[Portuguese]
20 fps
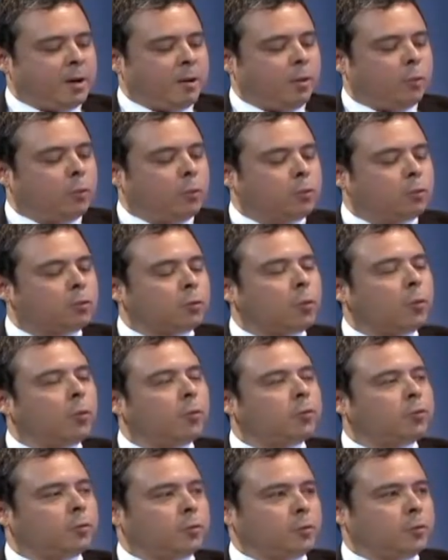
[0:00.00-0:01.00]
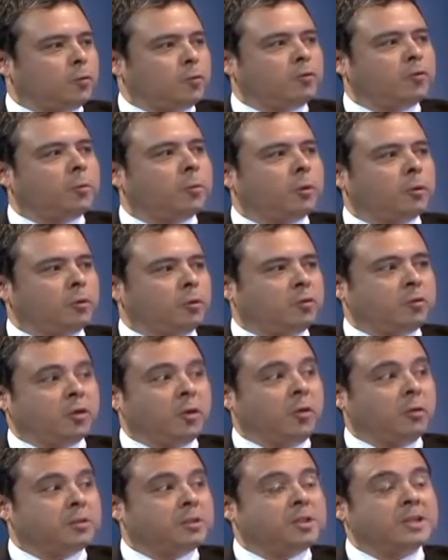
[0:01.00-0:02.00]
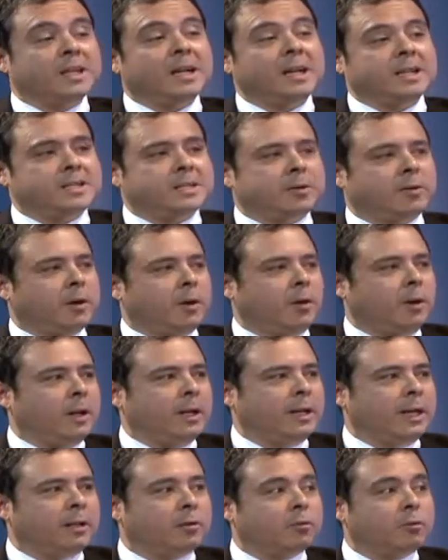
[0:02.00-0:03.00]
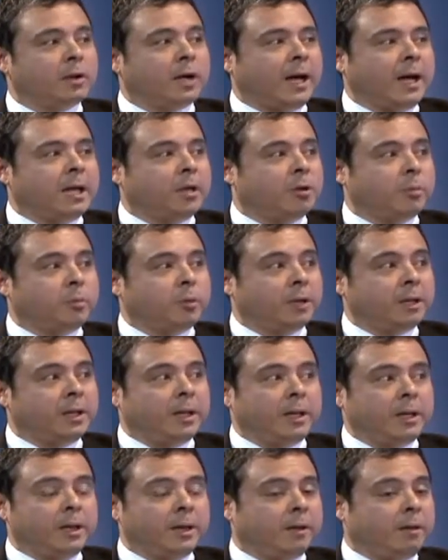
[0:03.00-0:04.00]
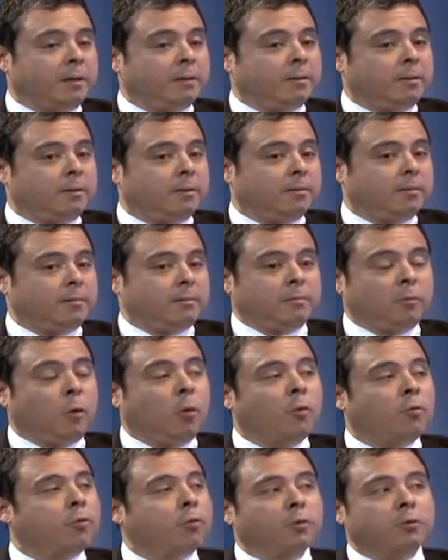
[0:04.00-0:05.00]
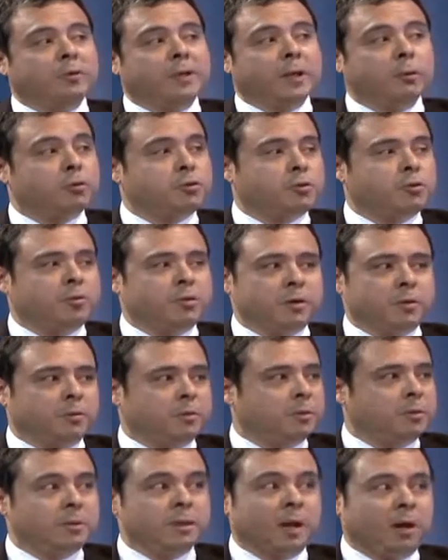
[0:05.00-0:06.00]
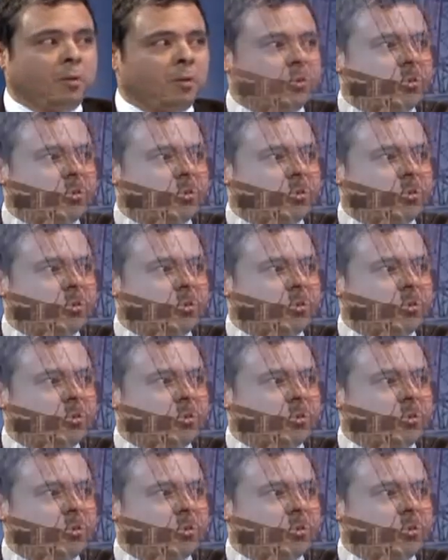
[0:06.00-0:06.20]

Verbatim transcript: Os custos de produção, de geração eólica, eles não caíram porque houve um dedo divino. Não.